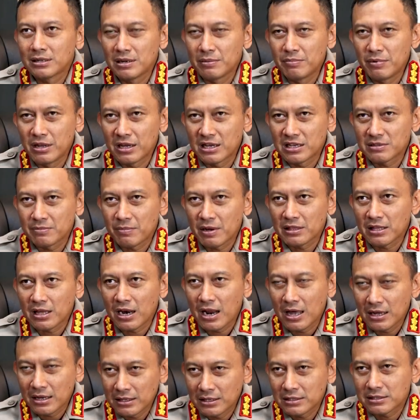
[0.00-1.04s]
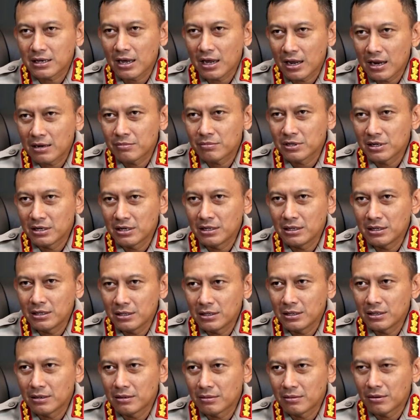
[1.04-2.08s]
diberi kesempatan lagi sekarang menjadi
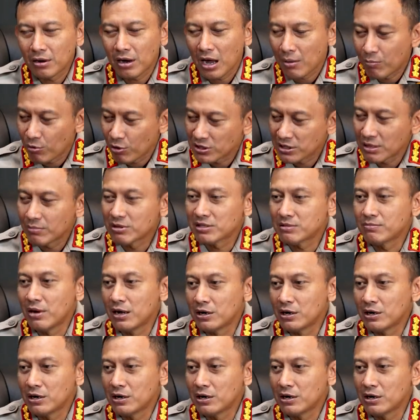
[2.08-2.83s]
Kapolres Tabes